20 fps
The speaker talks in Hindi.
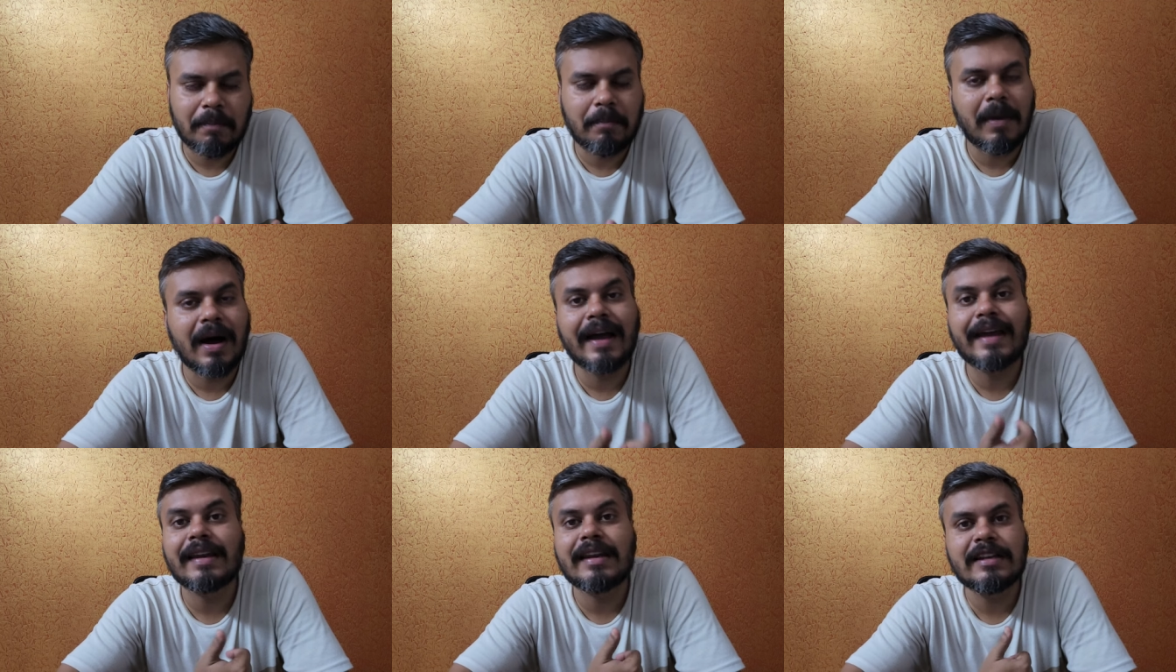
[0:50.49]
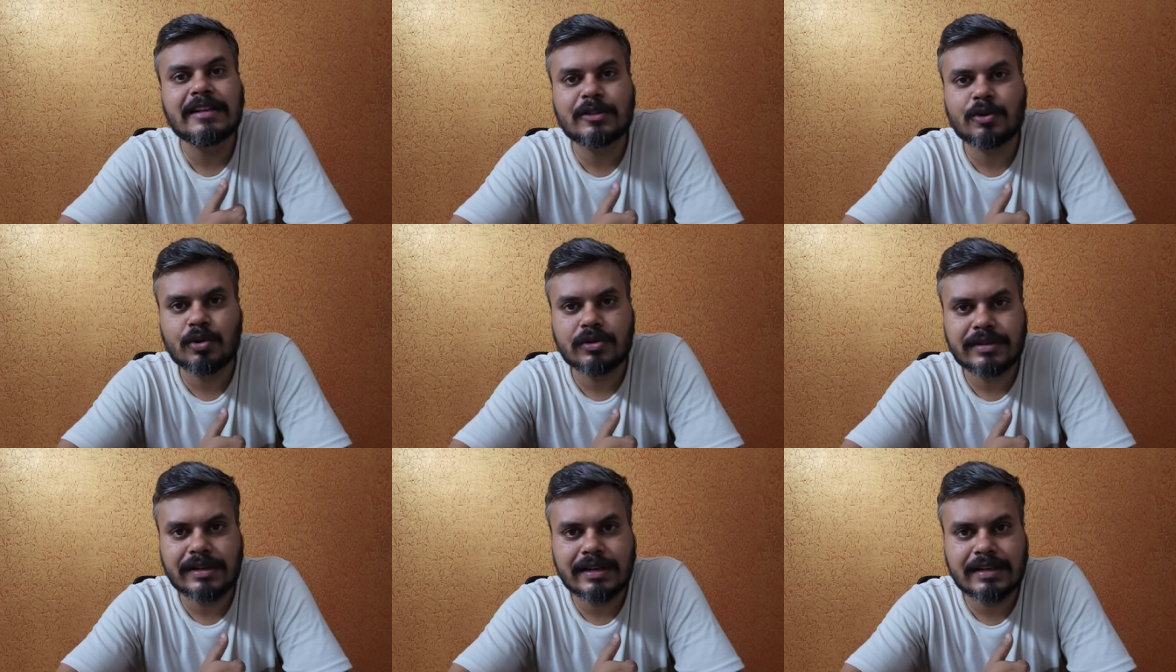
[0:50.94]
माई
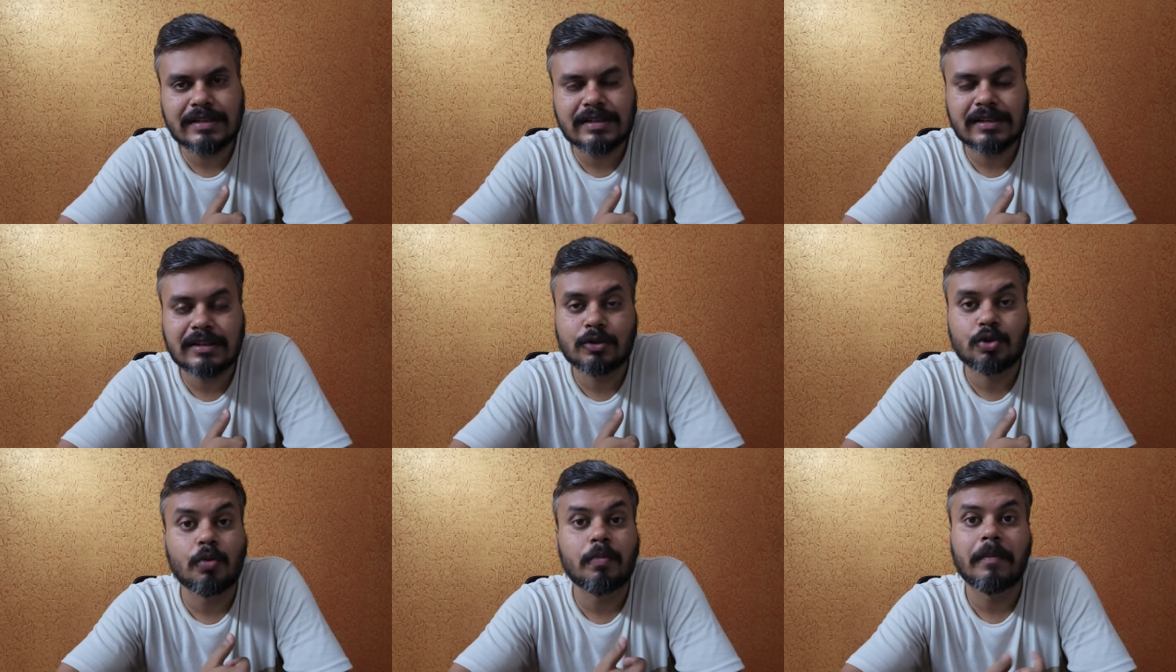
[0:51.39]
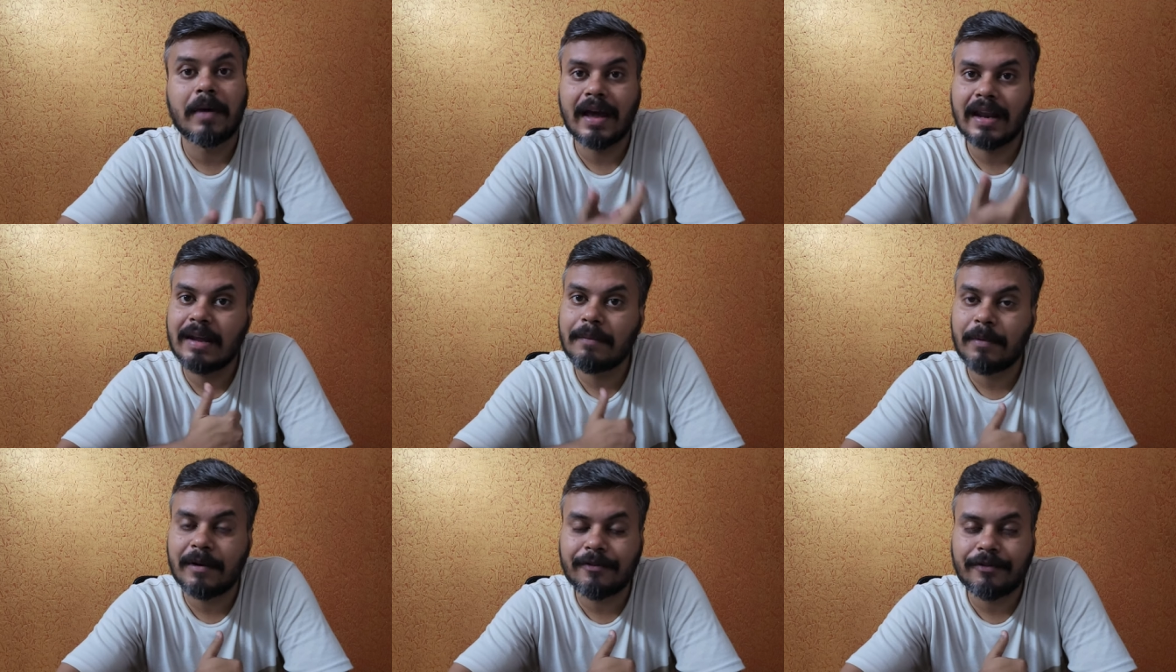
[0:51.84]
रिसोर्स लिस्ट जो मैंने
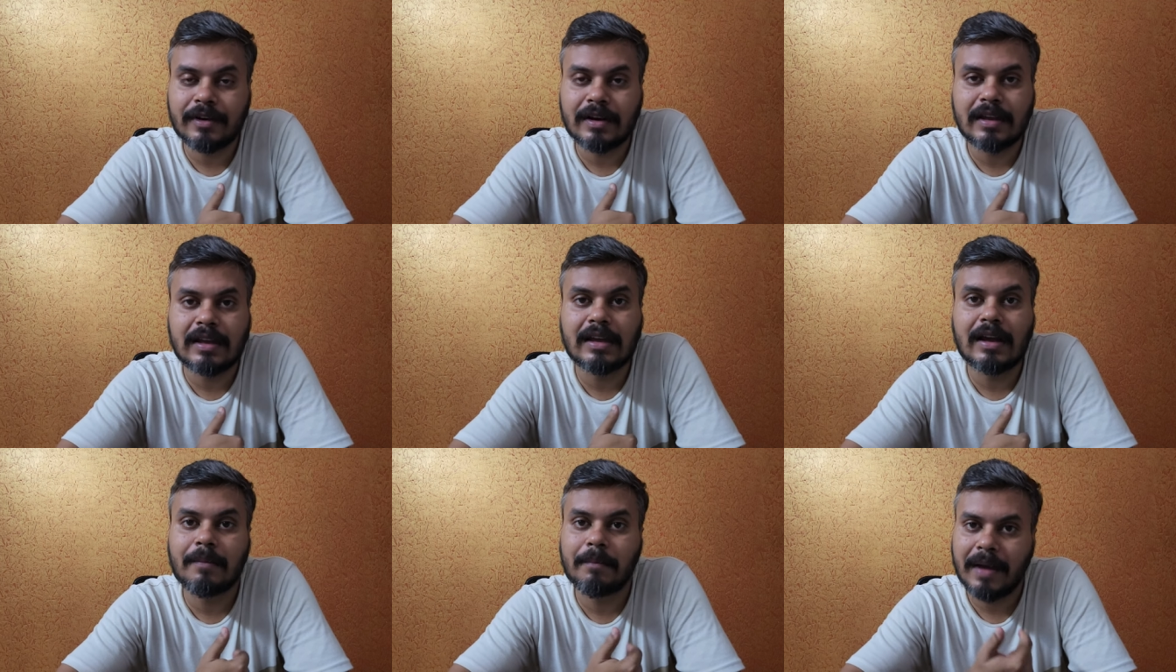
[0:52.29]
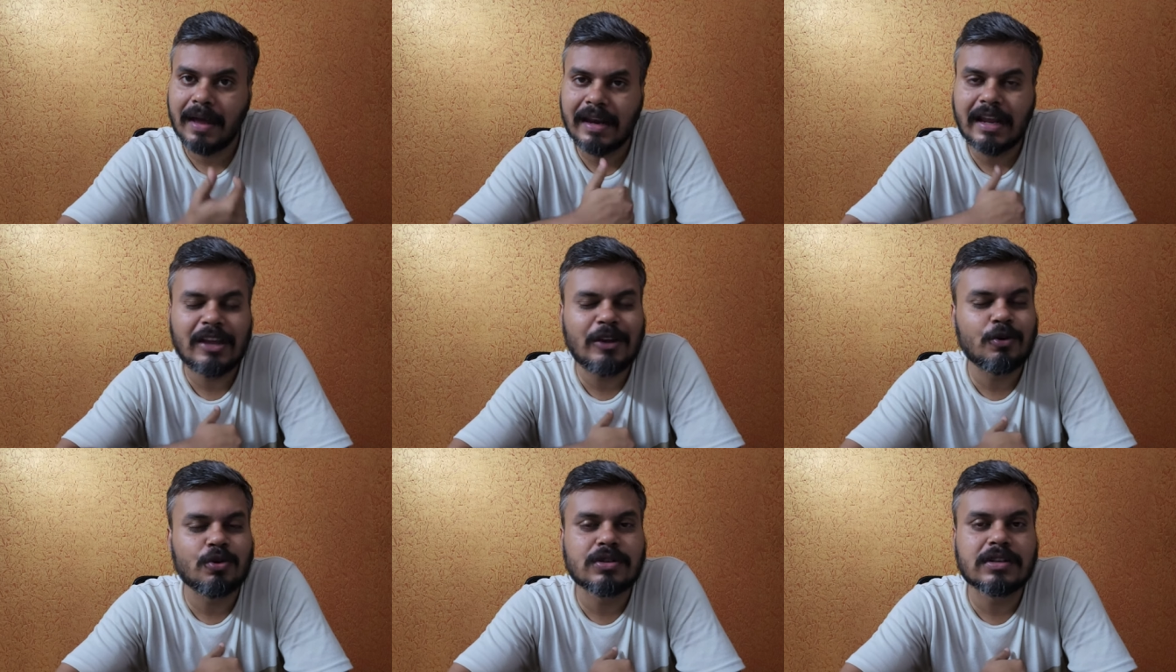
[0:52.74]
प्रेफर किया मैंने
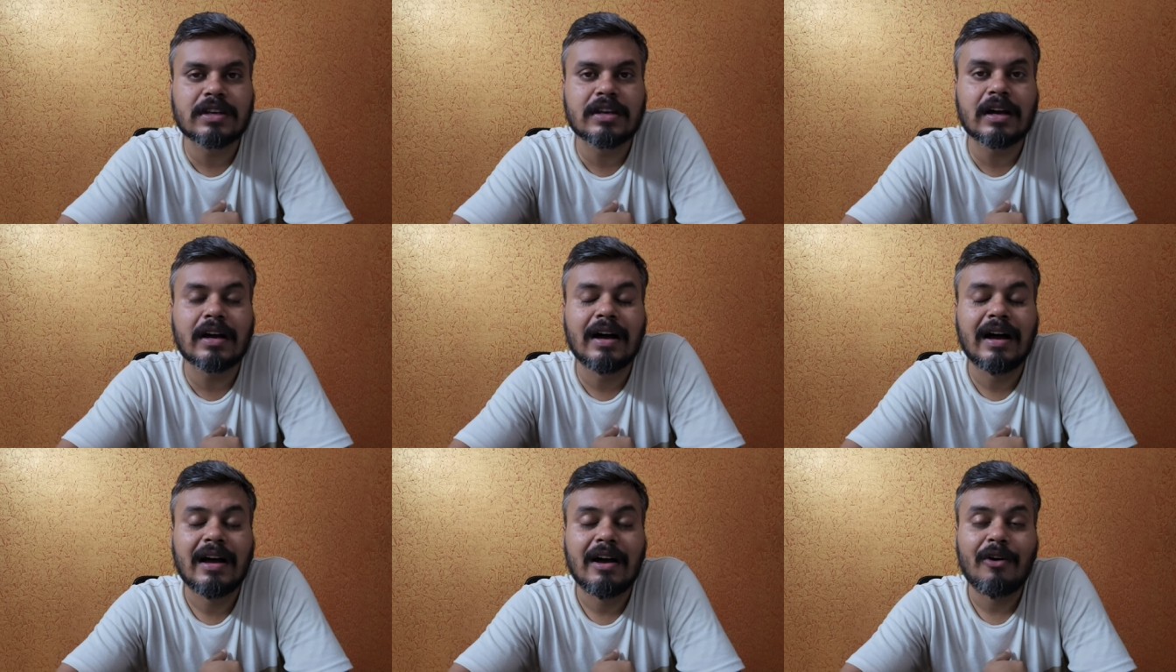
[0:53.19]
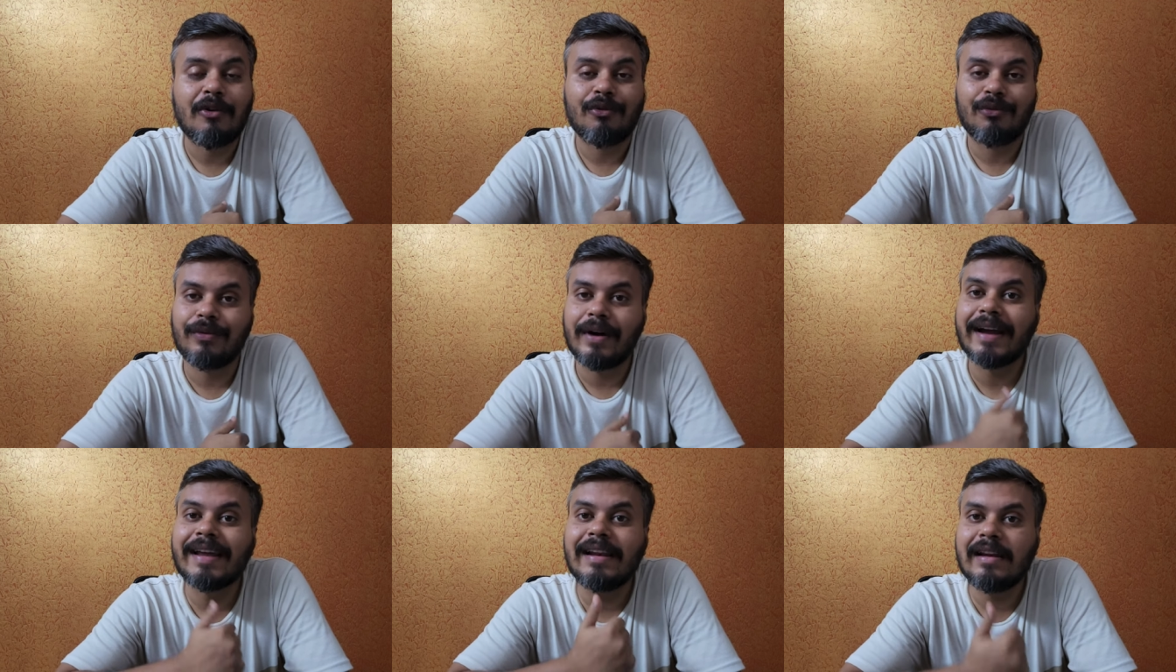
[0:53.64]
यूज़ किया
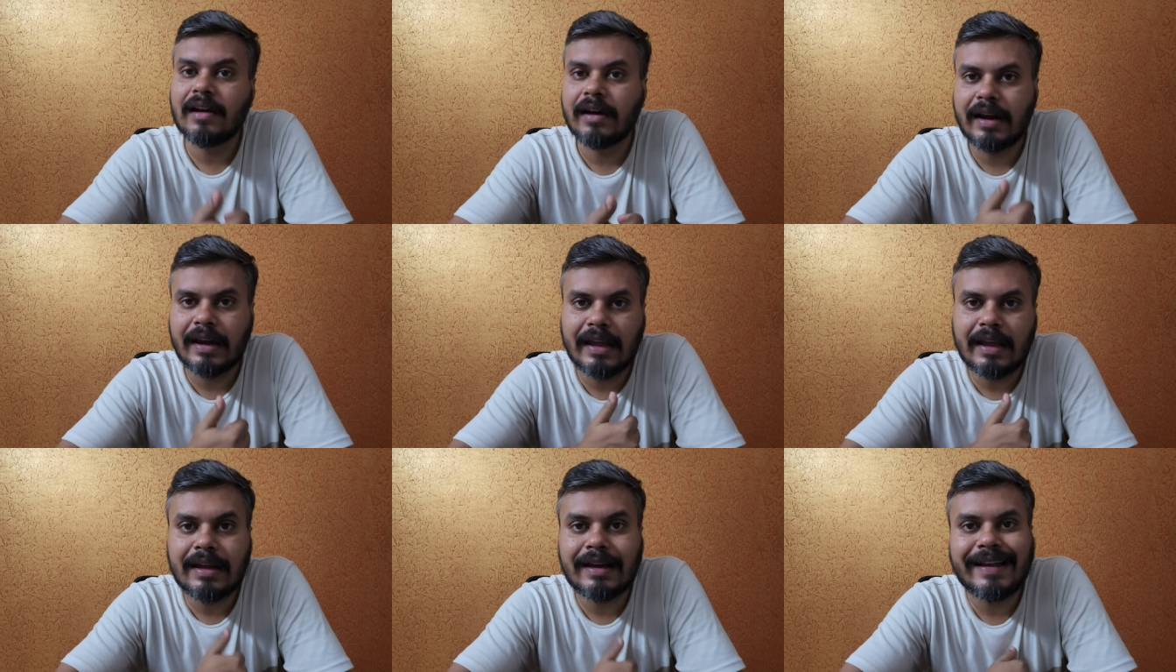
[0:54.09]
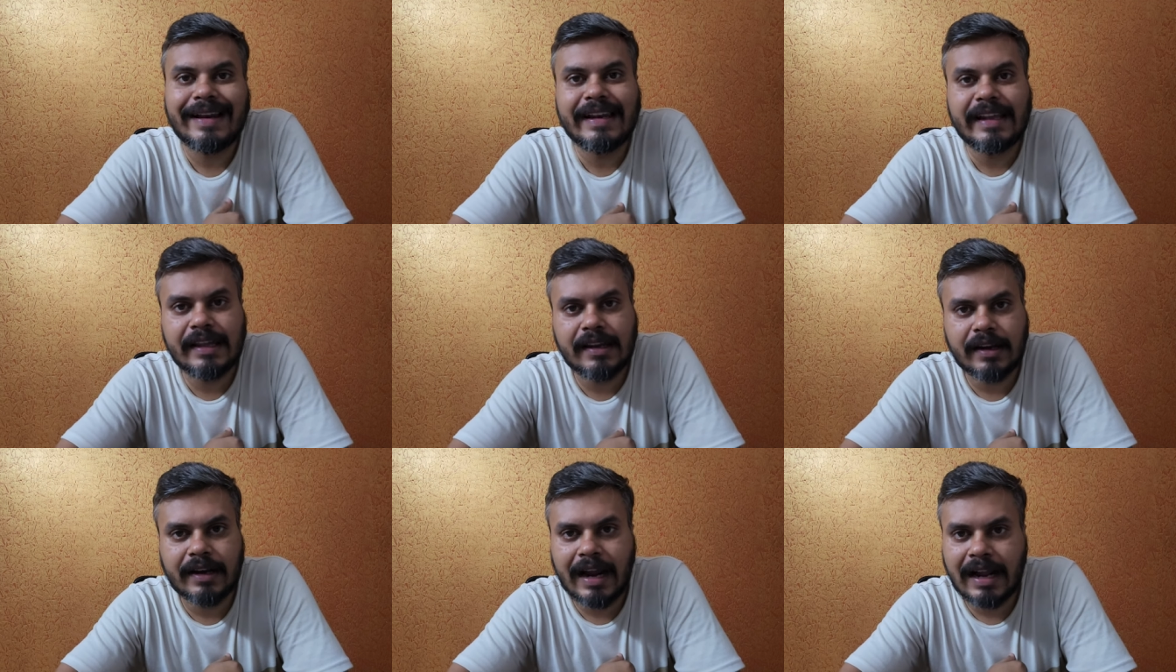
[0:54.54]
वाई लर्निंग
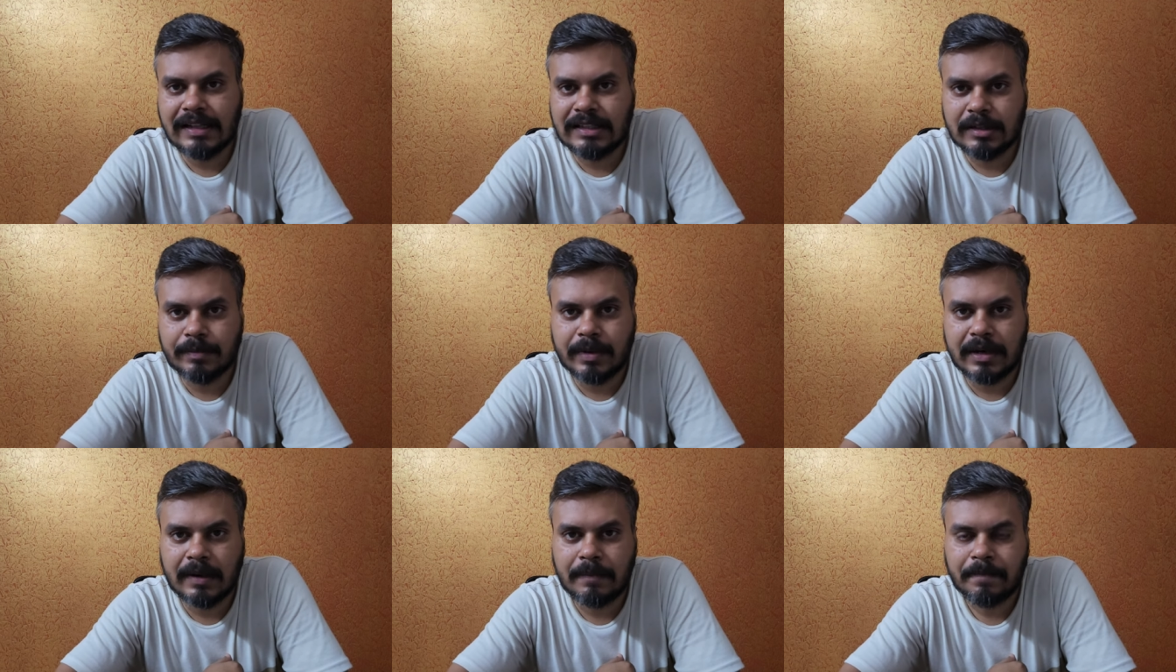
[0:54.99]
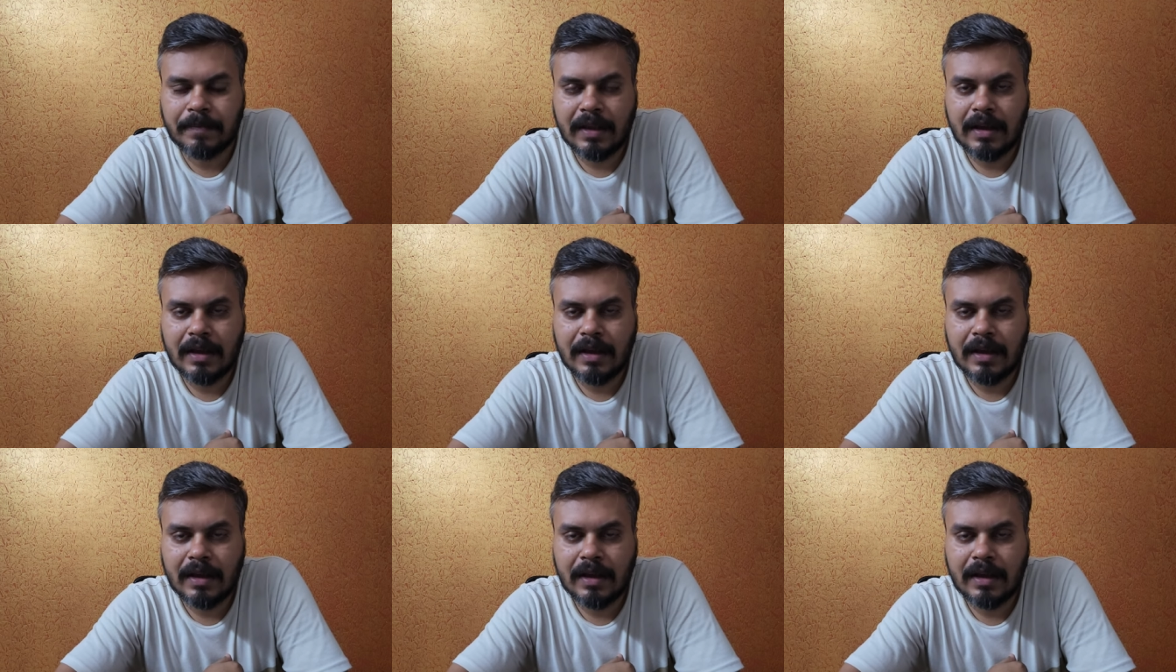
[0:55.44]
लीनियर एल्जब्रा